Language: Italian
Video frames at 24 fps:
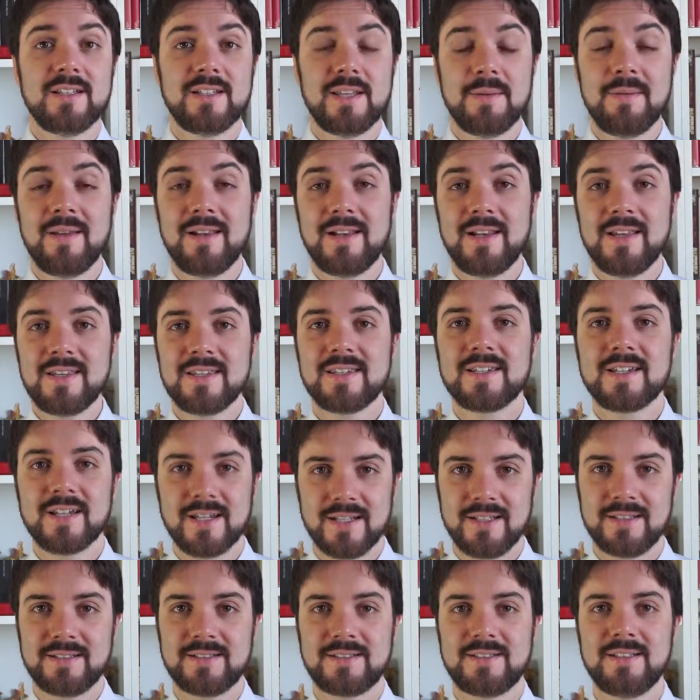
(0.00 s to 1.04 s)
devi 1000
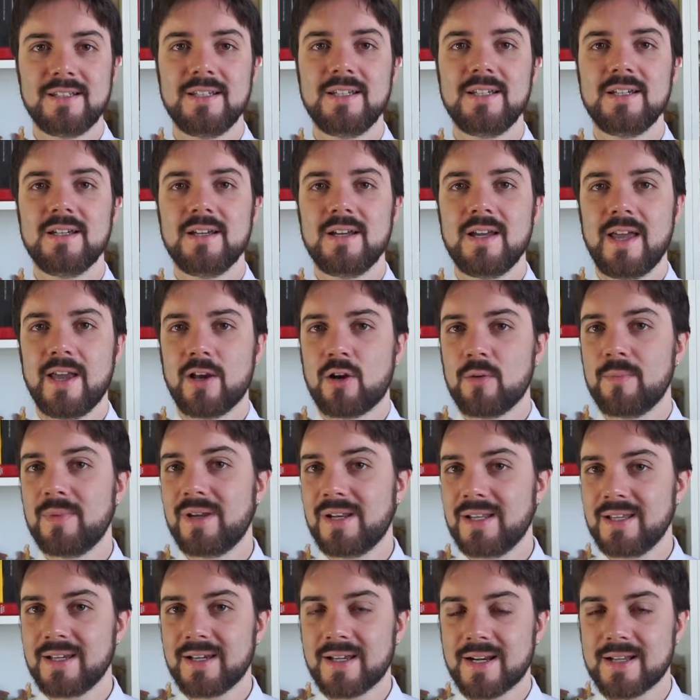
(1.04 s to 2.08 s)
iscritti e come
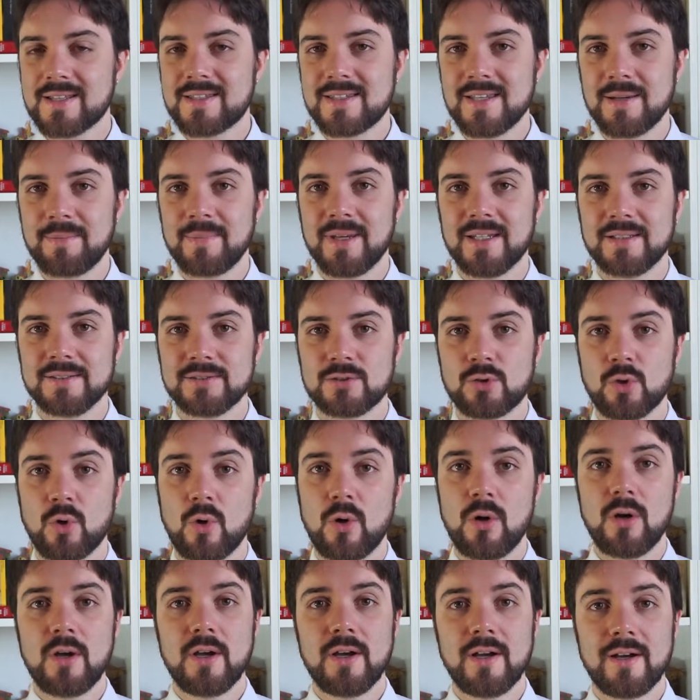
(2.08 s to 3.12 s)
ringraziamento